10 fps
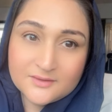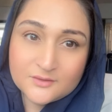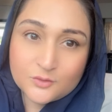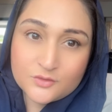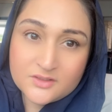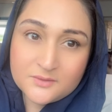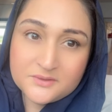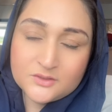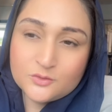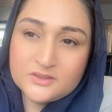तो जनाब
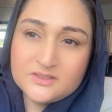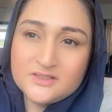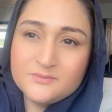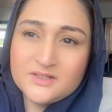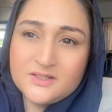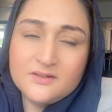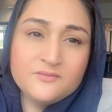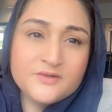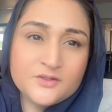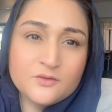ये तो थी जी मेरी
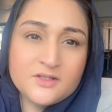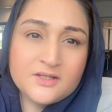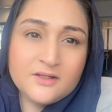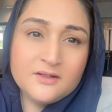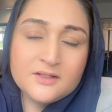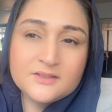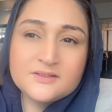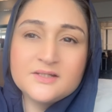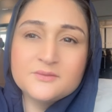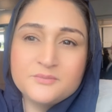वीडियो ठीक है ना
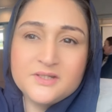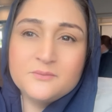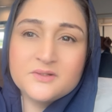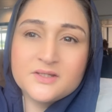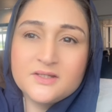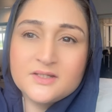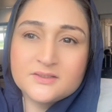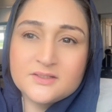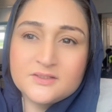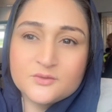इतनी लंबी नहीं बनाई
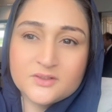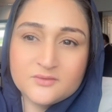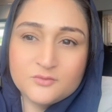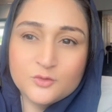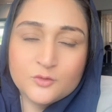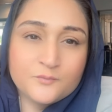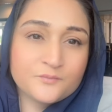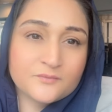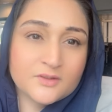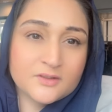इतनी जो है ना वो
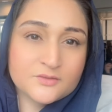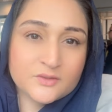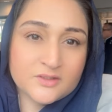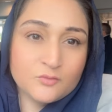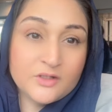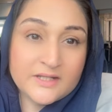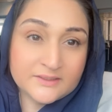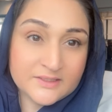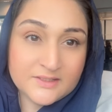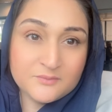जो है ना वो
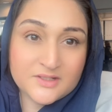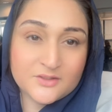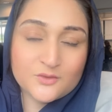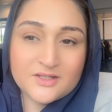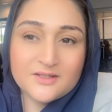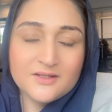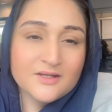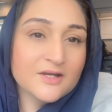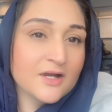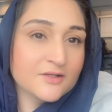लेंथी नहीं बनाई
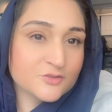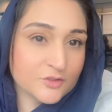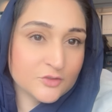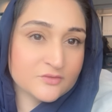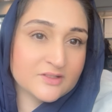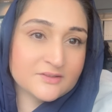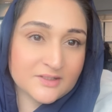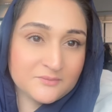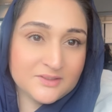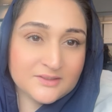क्योंकि सॉरी टू से
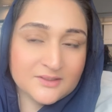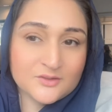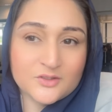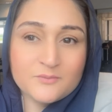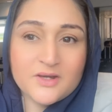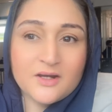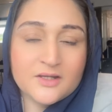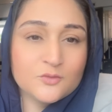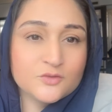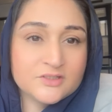टाइम नहीं था क्योंकि मैं
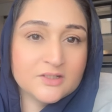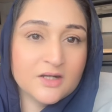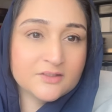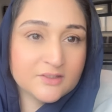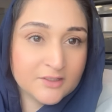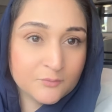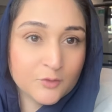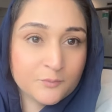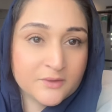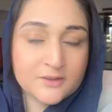आई हूँ जी आज
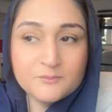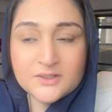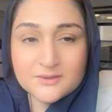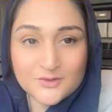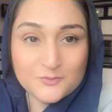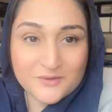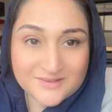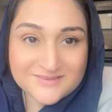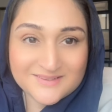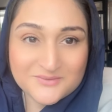एयरपोर्ट पर मैं जा रही हूँ
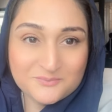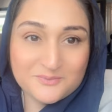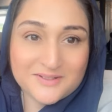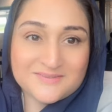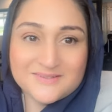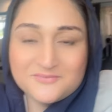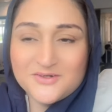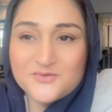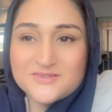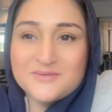पाकिस्तान पाकिस्तान
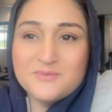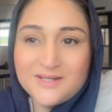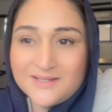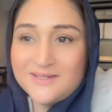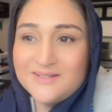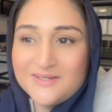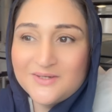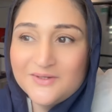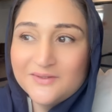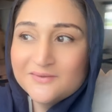वालों से मिलने के लिए
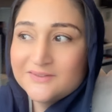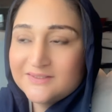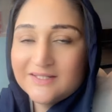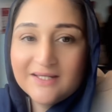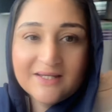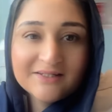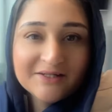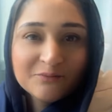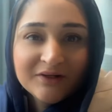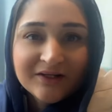ये है जी
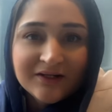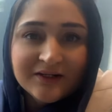हमारा